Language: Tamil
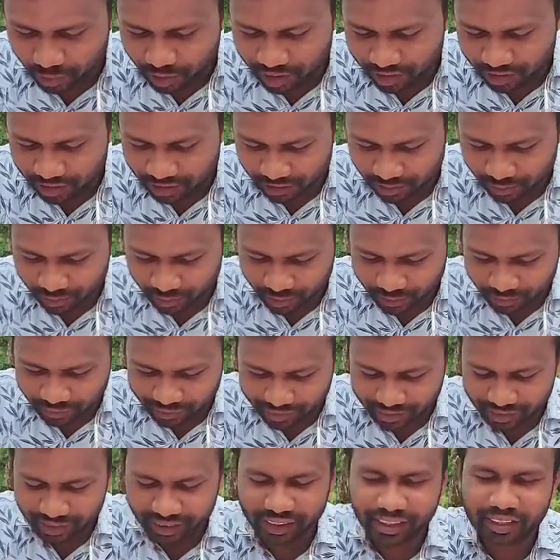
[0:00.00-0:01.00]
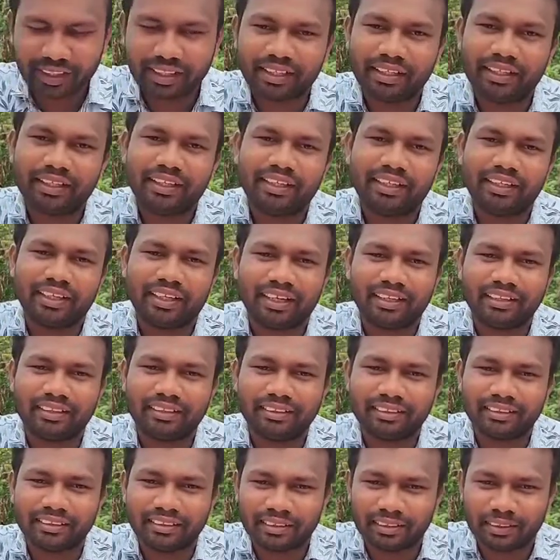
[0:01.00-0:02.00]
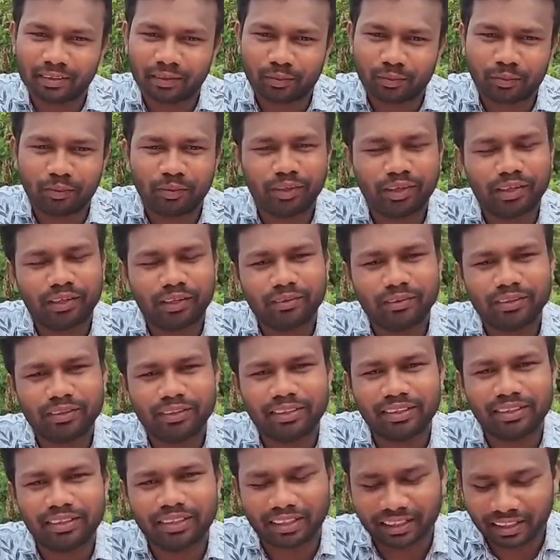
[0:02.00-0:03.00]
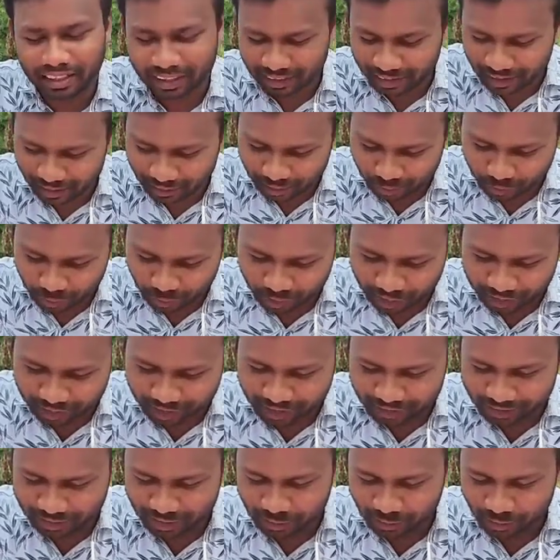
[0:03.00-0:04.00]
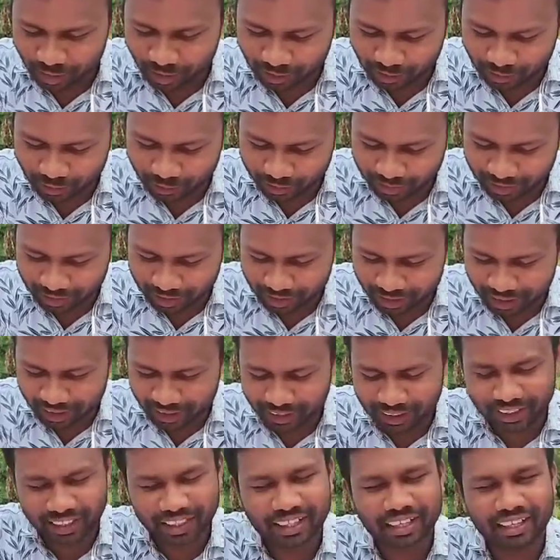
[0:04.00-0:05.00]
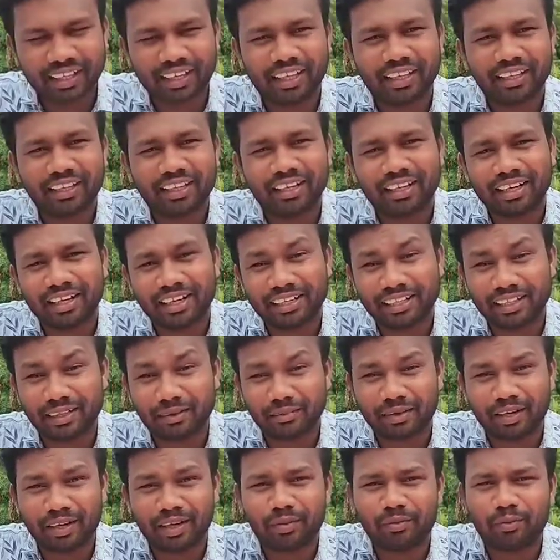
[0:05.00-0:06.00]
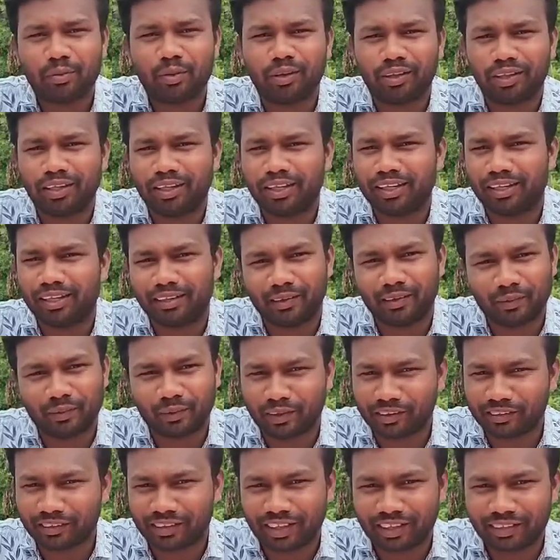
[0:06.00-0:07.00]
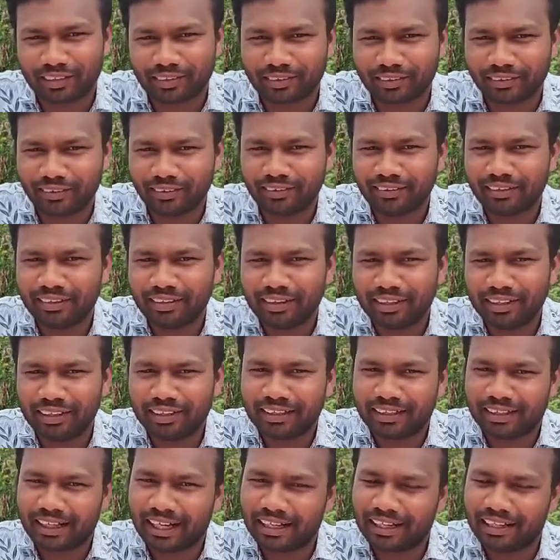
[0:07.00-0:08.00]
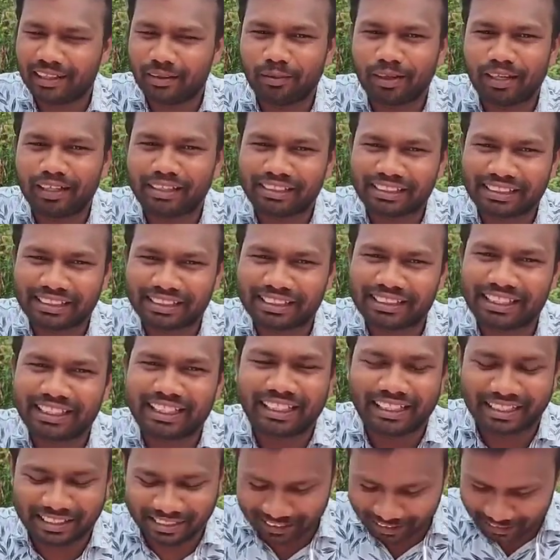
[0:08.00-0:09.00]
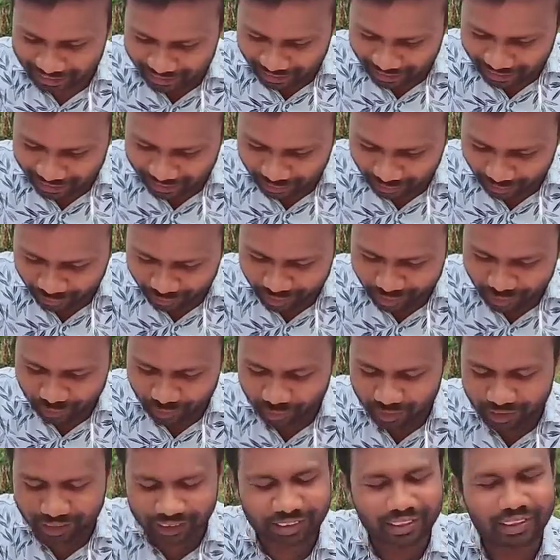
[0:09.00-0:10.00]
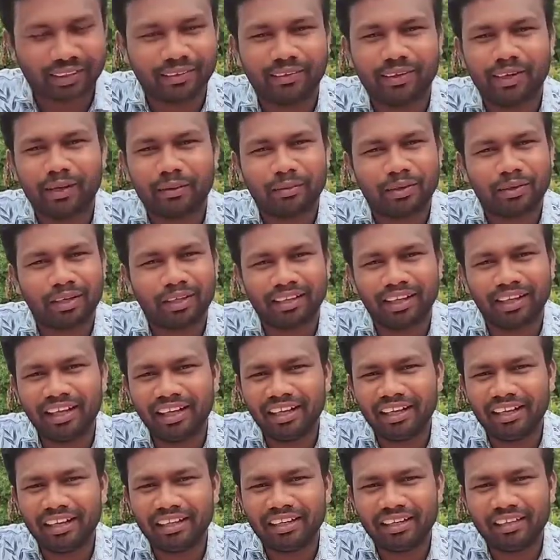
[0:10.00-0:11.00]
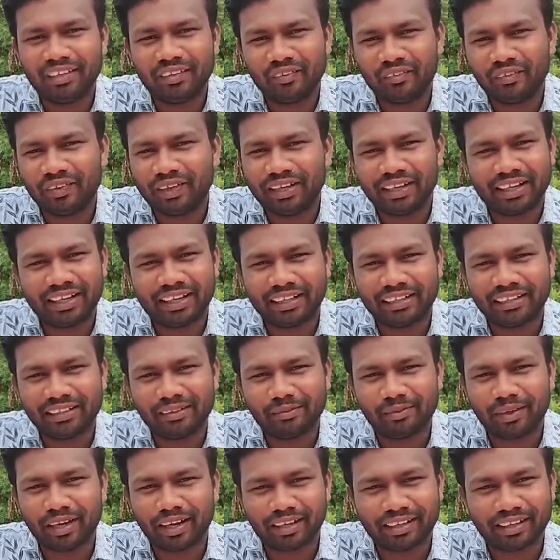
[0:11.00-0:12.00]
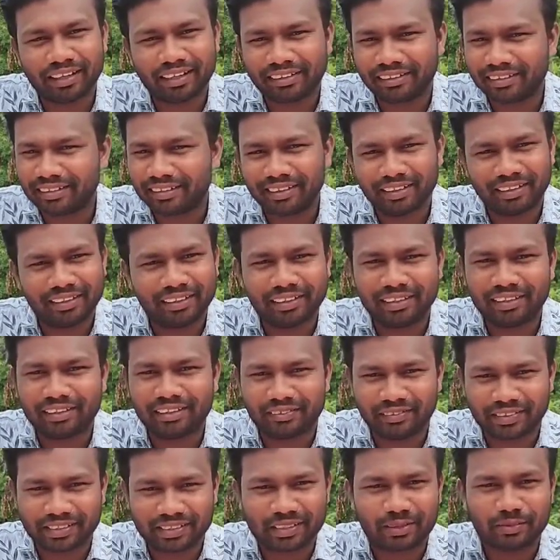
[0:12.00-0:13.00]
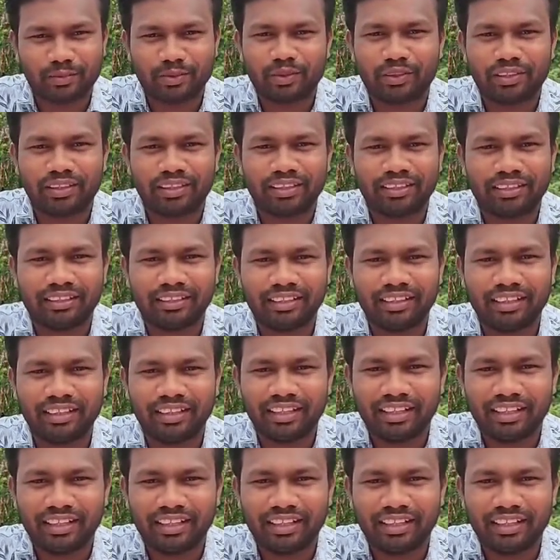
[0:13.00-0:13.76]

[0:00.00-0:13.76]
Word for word: மூடத்தனம் அவனை விட்டு நீங்காது மூடனை வந்து என்ன தான் அவன் மூடத்தனத்தை மாற்றுவதற்காக என்ன தான் கடினமான போதனைகளை கொடுத்தாலும் இல்லை கடினமான சிகிச்சைகளை செய்தாலும் அவனுடைய மூடத்தனம் என்ன பண்ணால் தான் விலகாது மாறாது என்று வசனம் சொல்கிறது